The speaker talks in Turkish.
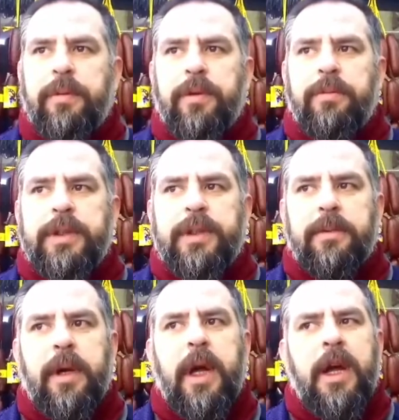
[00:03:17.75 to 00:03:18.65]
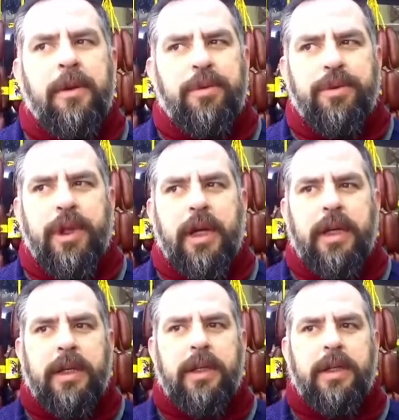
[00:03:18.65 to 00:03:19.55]
olmaz ama burada
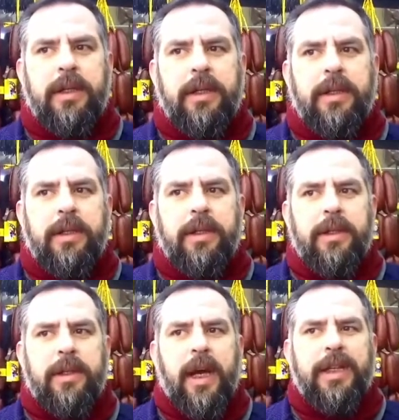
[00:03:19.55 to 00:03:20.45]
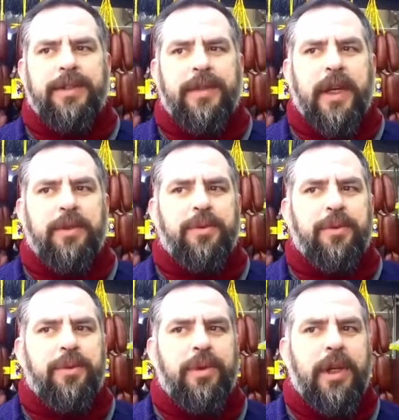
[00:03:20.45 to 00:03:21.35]
e, raiş fiyat
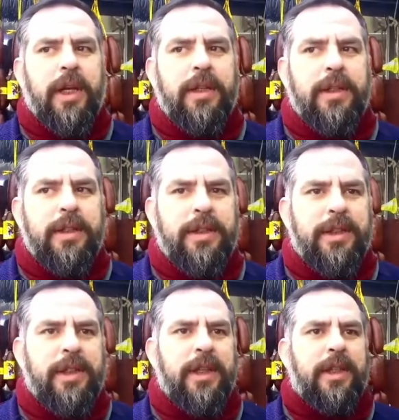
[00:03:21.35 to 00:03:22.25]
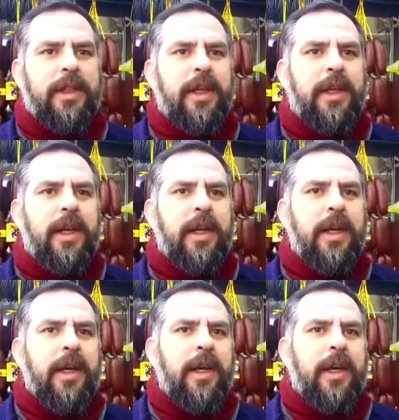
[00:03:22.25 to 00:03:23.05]
uygulayan şirketlere